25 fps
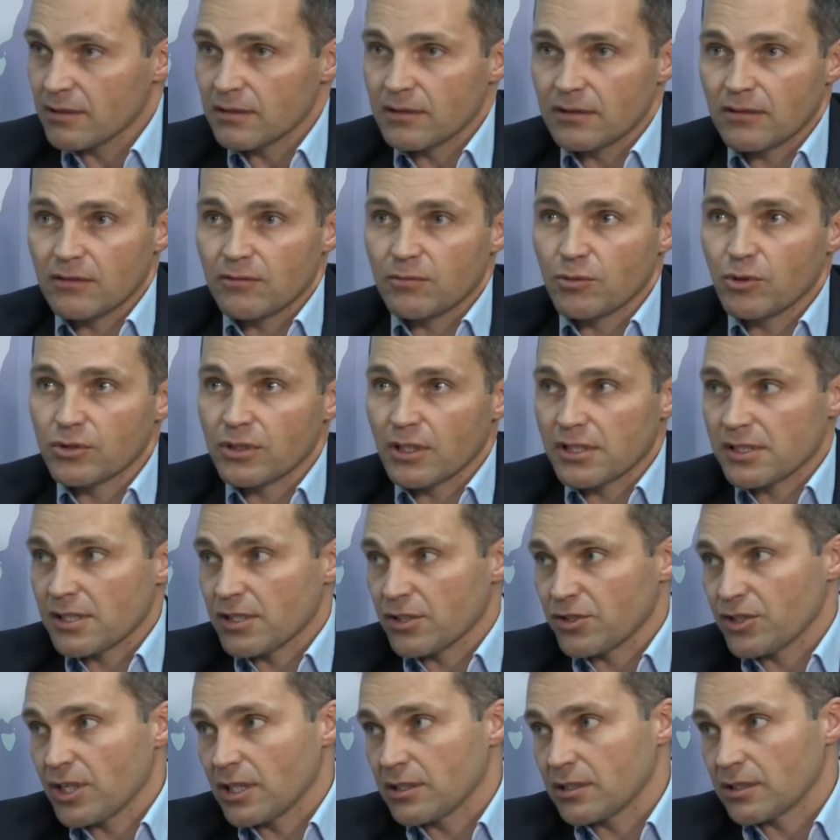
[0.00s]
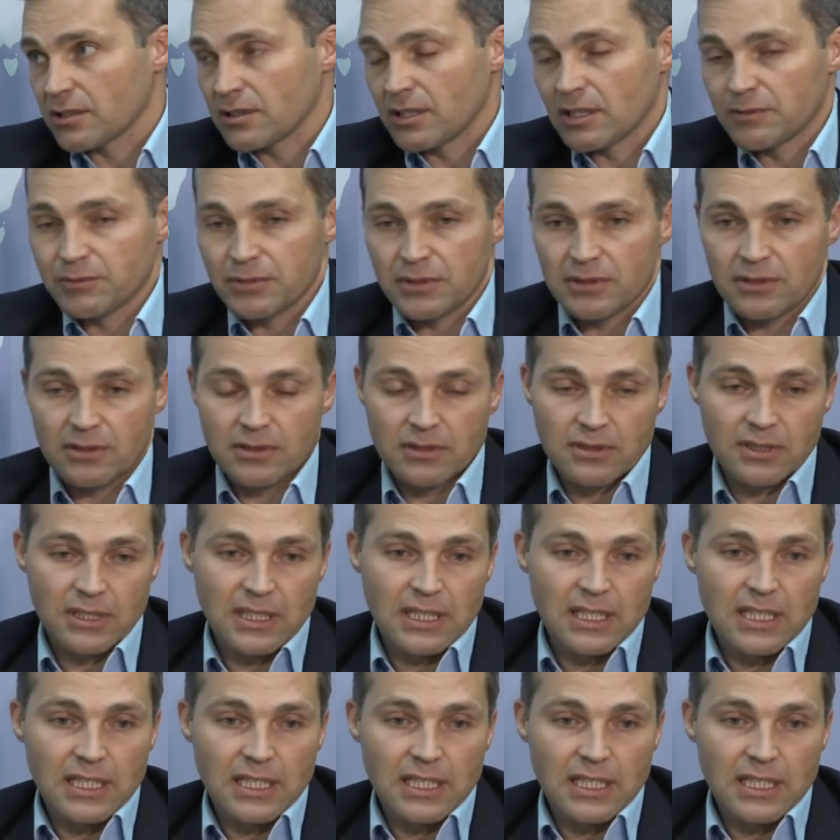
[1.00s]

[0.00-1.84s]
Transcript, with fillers: э, в блогерских жанрах, там это